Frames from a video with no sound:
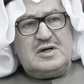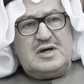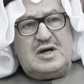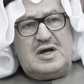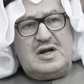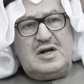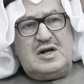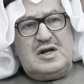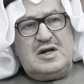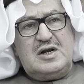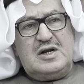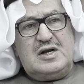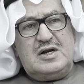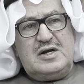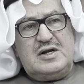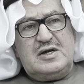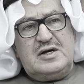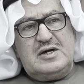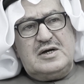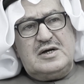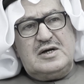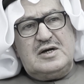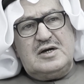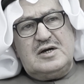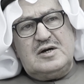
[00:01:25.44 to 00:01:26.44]

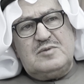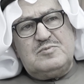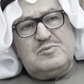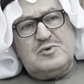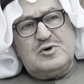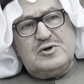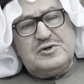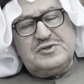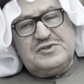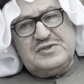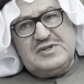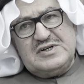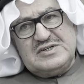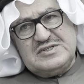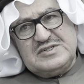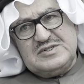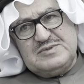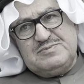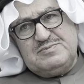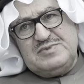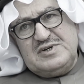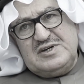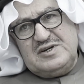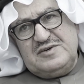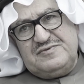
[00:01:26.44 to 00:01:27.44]

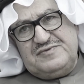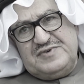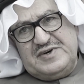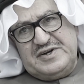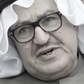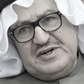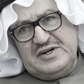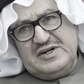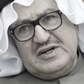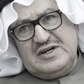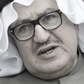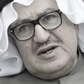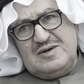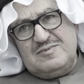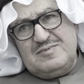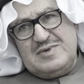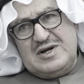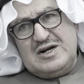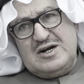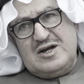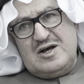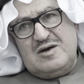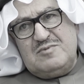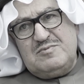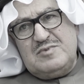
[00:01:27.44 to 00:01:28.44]
المختص بفريق
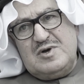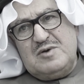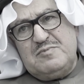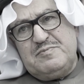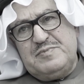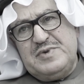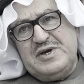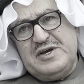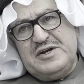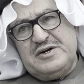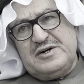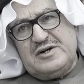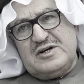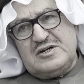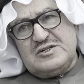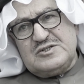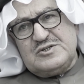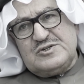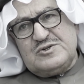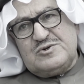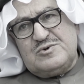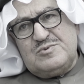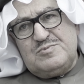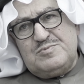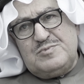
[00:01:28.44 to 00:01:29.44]
المنامة بين
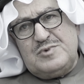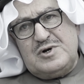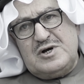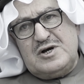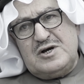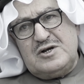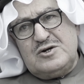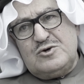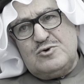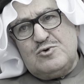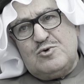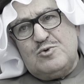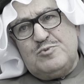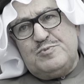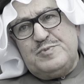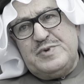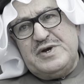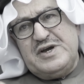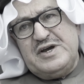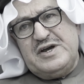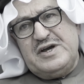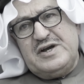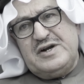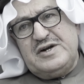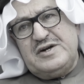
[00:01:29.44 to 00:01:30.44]
راس رمان
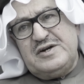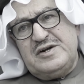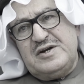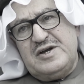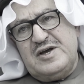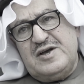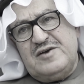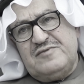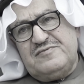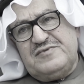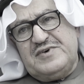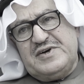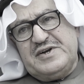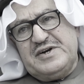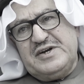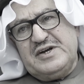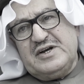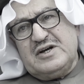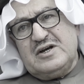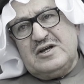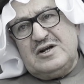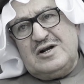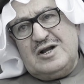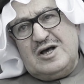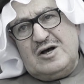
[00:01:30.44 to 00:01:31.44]
وبين
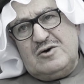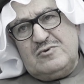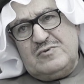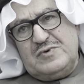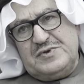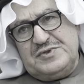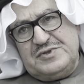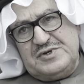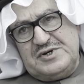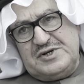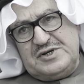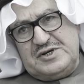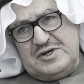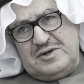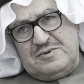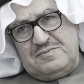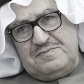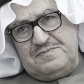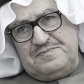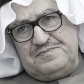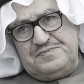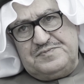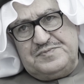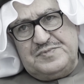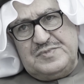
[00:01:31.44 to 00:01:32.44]
فريق العوضية
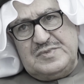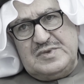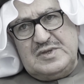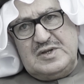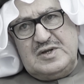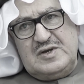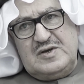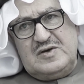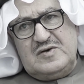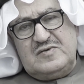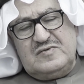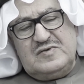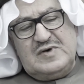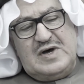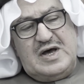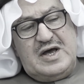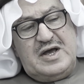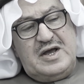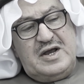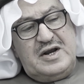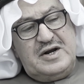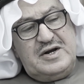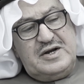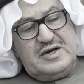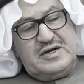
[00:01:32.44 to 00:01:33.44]

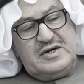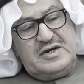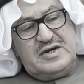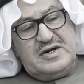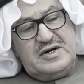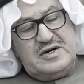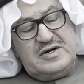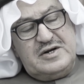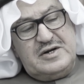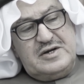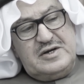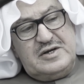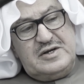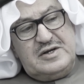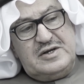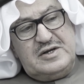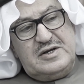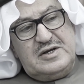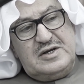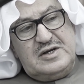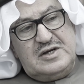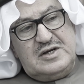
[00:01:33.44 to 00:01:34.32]
فإحنا كنا